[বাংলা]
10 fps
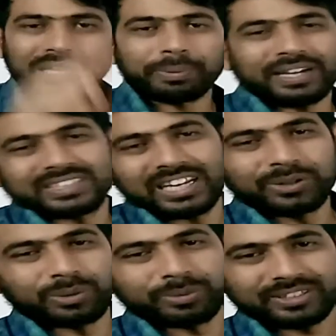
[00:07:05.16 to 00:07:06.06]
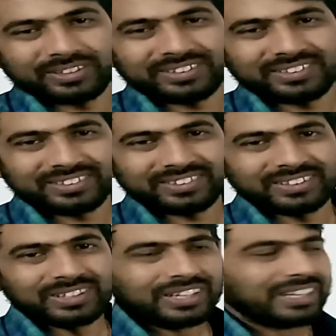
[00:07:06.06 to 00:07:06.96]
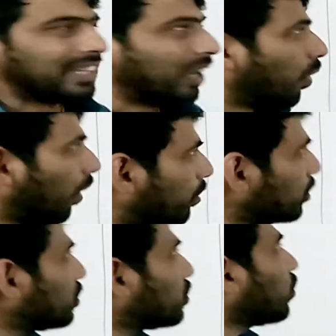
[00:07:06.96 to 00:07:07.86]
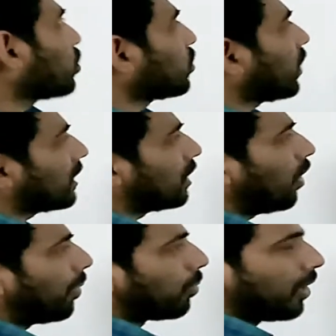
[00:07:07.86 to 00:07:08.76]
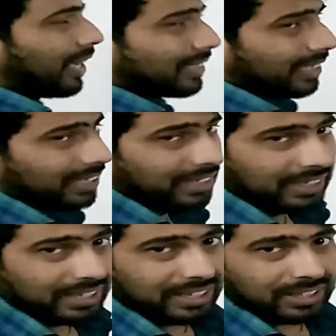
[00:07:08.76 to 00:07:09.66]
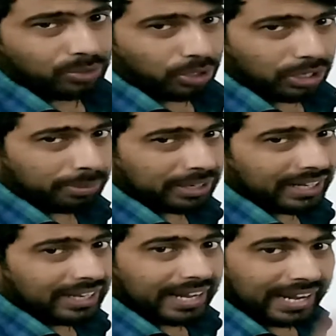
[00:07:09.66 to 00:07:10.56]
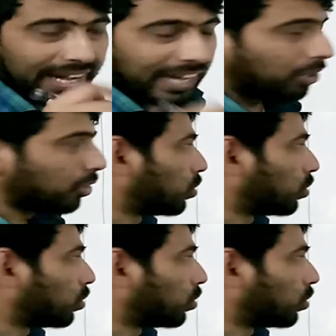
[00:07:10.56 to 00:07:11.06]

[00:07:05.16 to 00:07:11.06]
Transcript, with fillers: দিয়ে ভাগ দিলেই হবে তাহলে অবশিষ্ট কত টাকা ছিল আমার মনে আছে খ নম্বরে এগারোশো